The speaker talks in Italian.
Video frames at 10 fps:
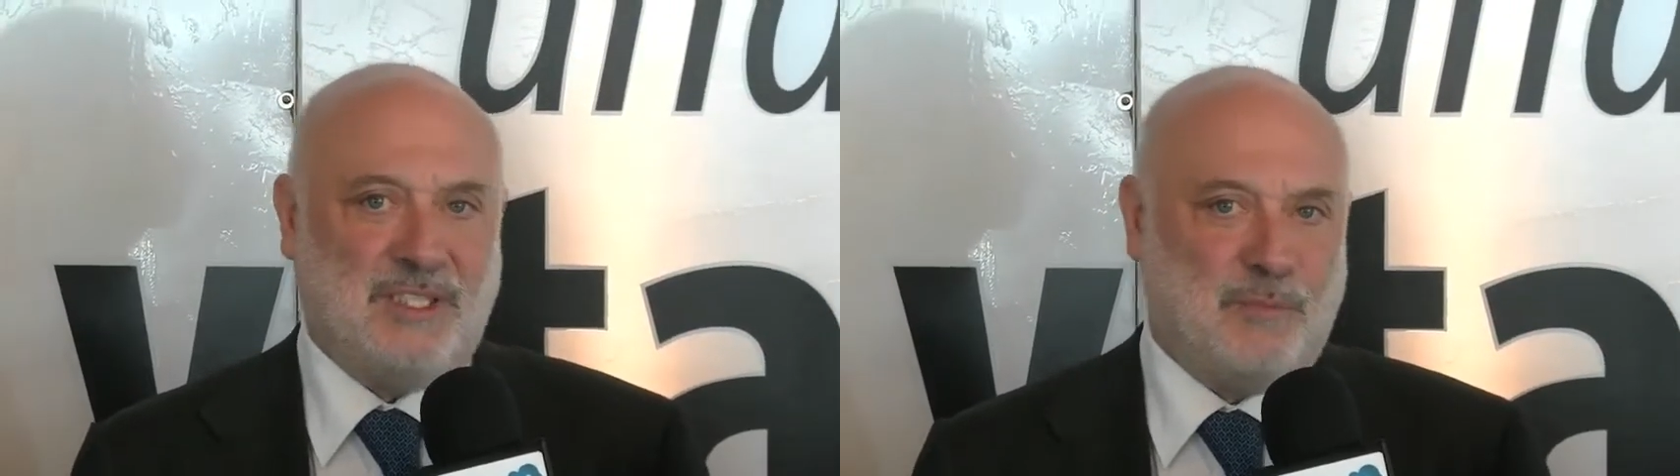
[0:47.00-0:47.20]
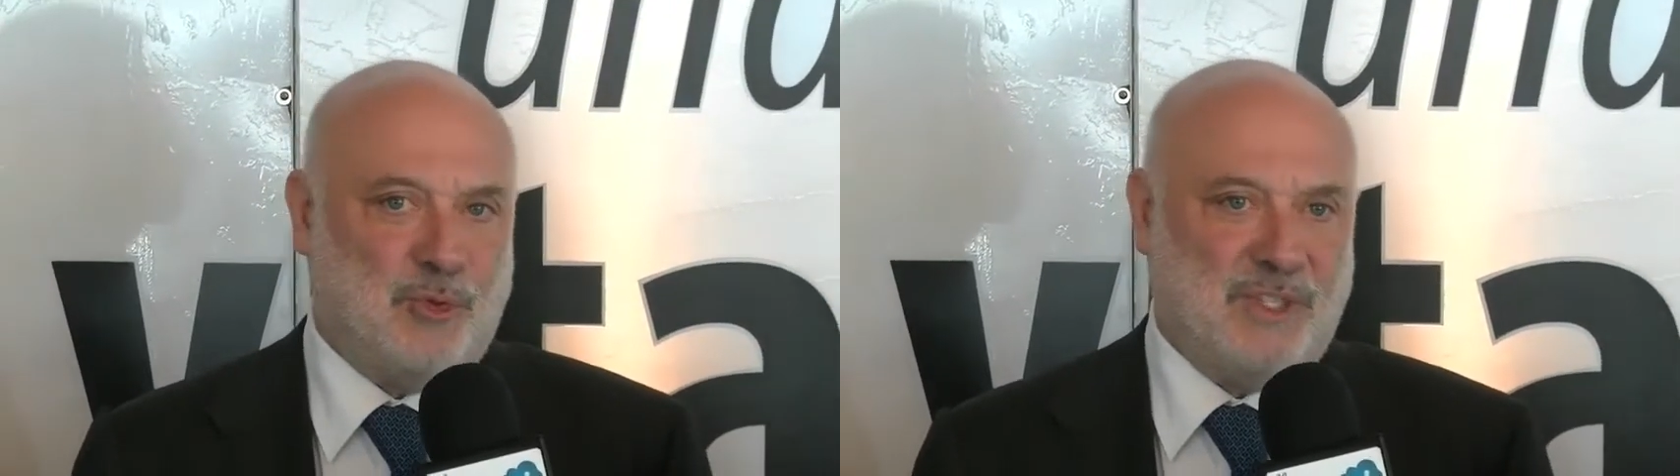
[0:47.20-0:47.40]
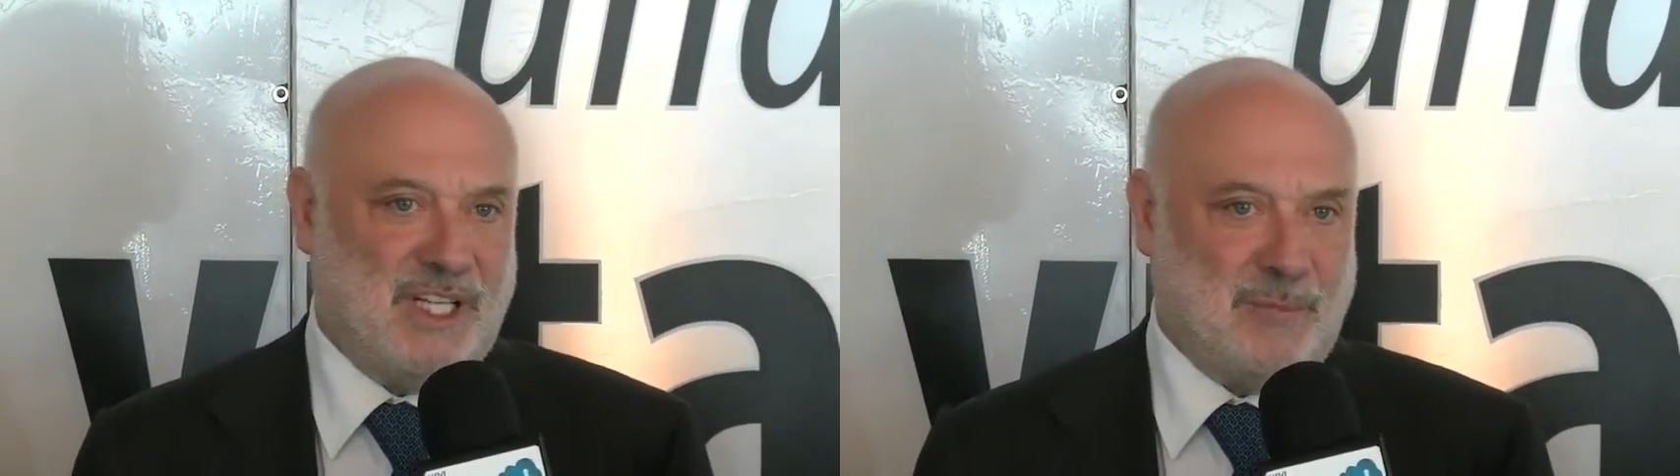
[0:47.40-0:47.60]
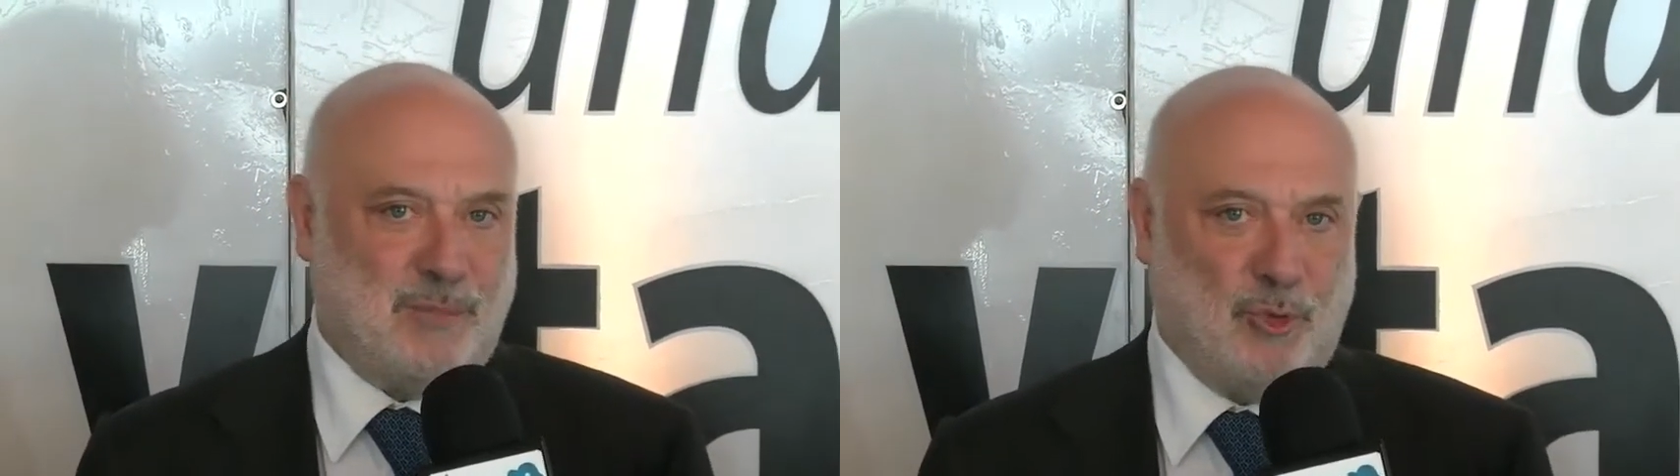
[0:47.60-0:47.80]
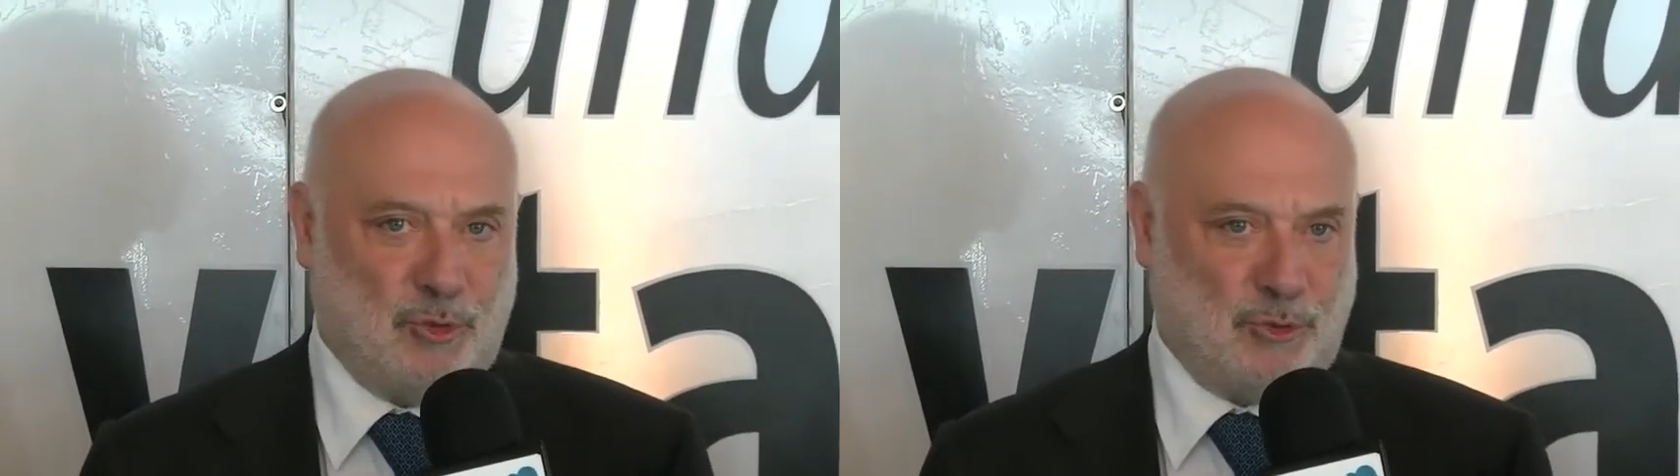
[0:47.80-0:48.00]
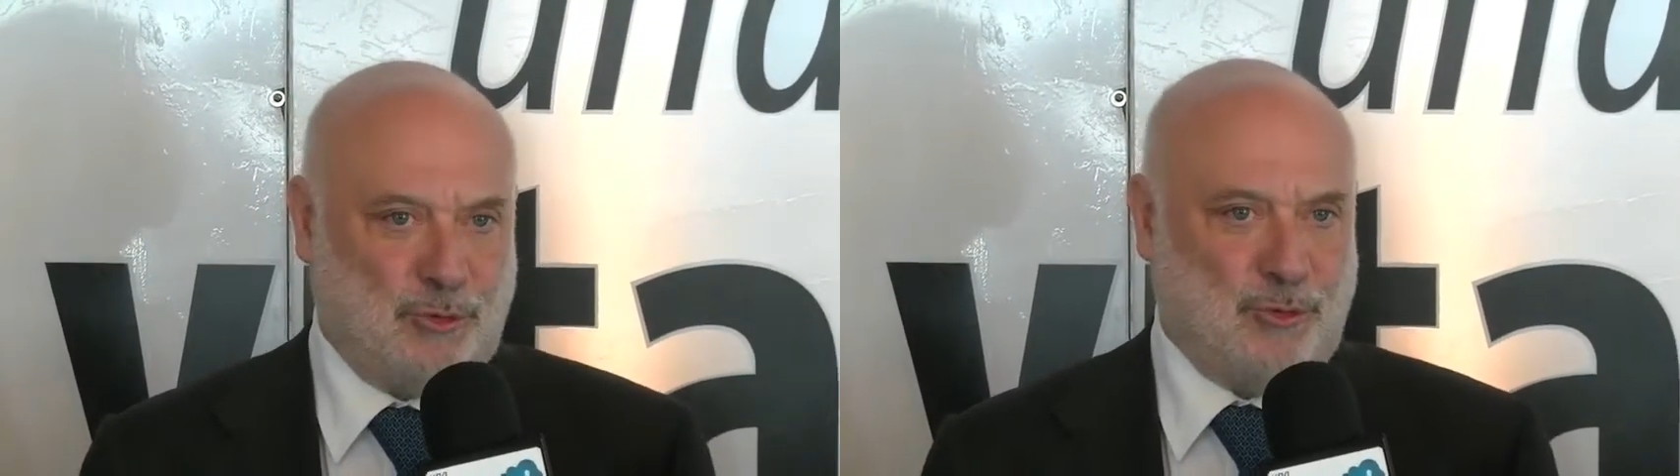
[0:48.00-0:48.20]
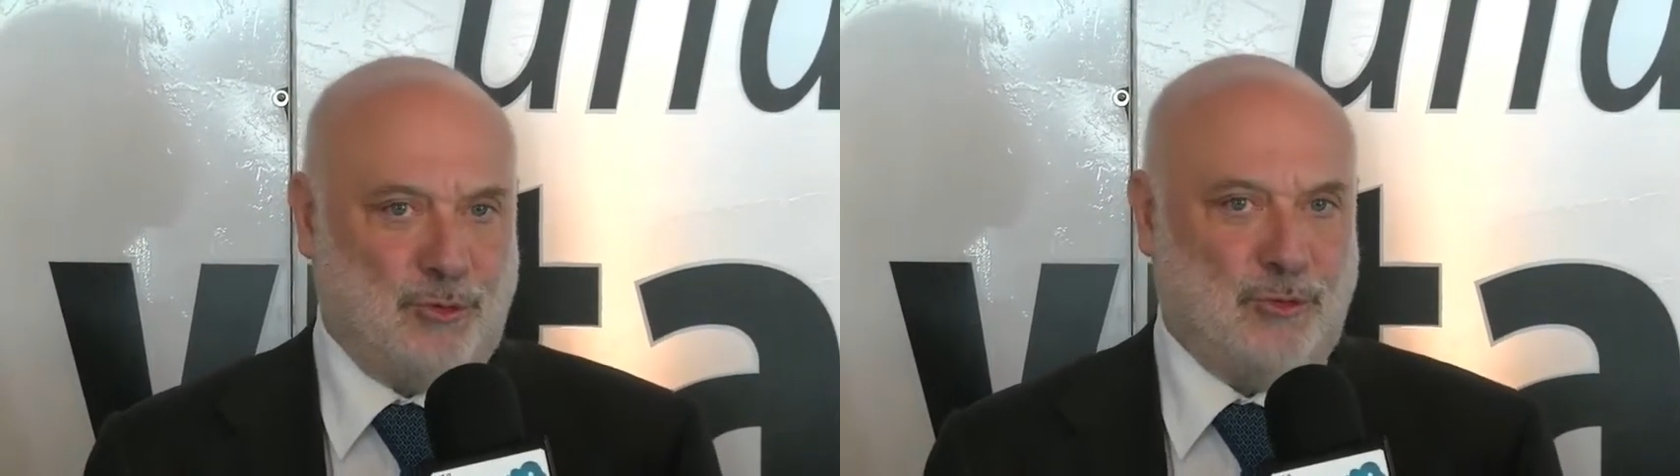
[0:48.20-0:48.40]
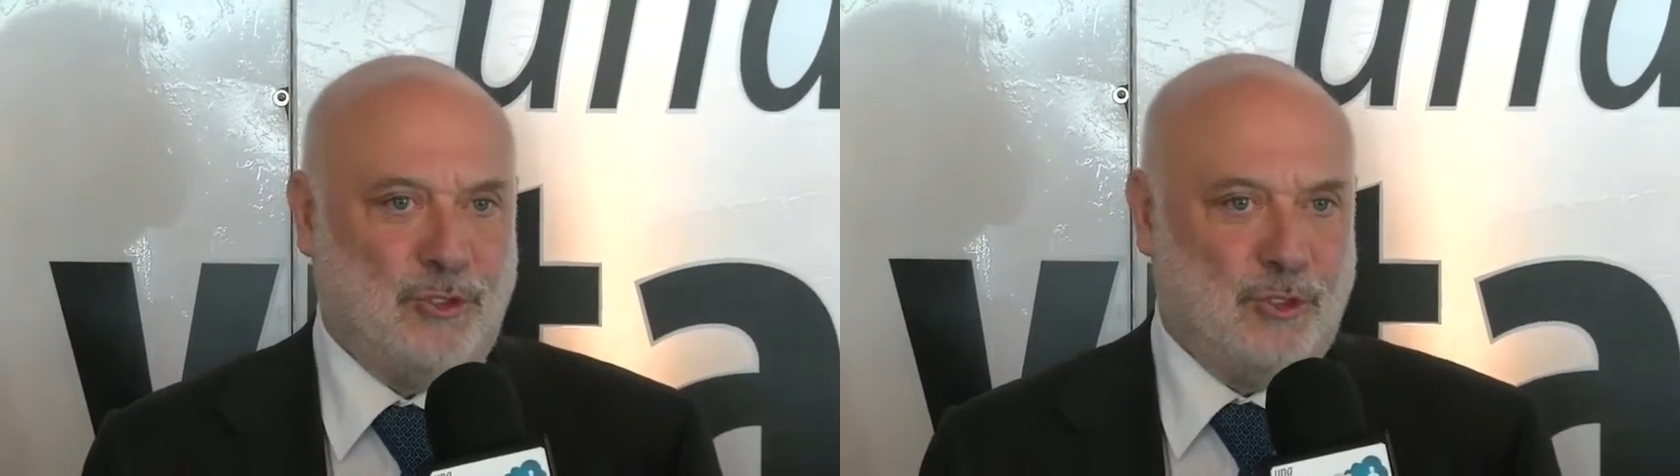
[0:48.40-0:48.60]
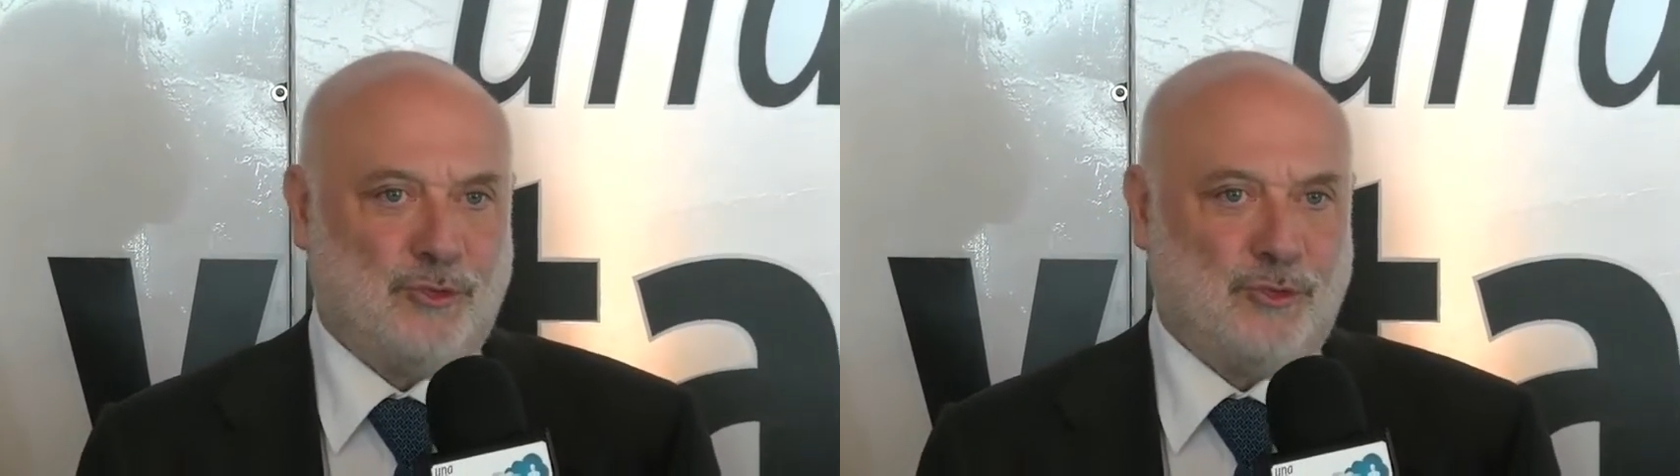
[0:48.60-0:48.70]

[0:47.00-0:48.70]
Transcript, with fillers: tipo di rapporto